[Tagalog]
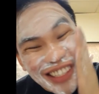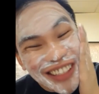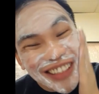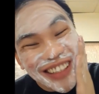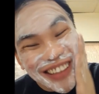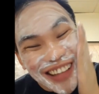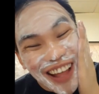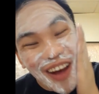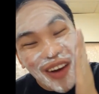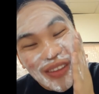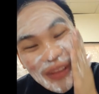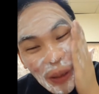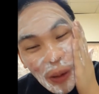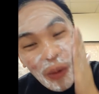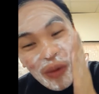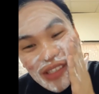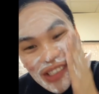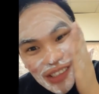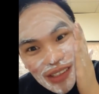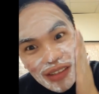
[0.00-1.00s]
natatakot ako
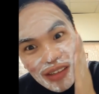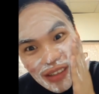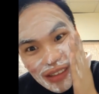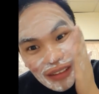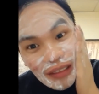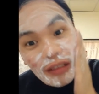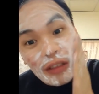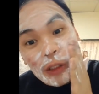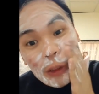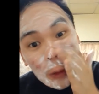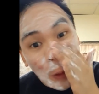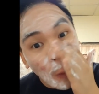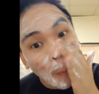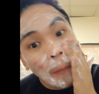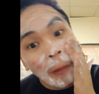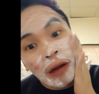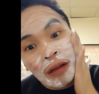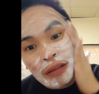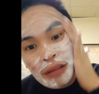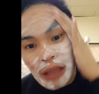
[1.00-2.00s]
kasi
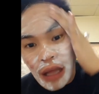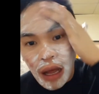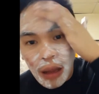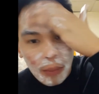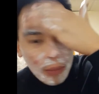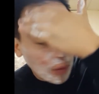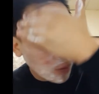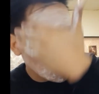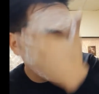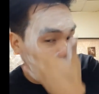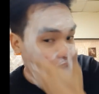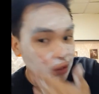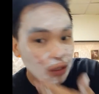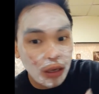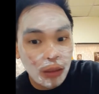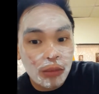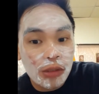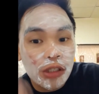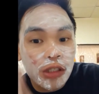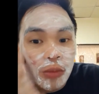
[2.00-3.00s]
sobrang dami ko nang
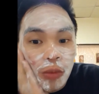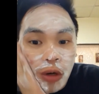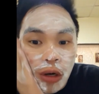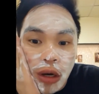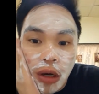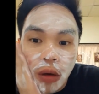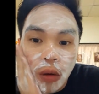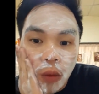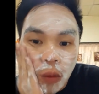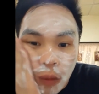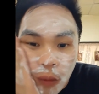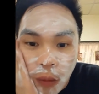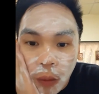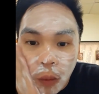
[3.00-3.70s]
ginamit sa mukha ko.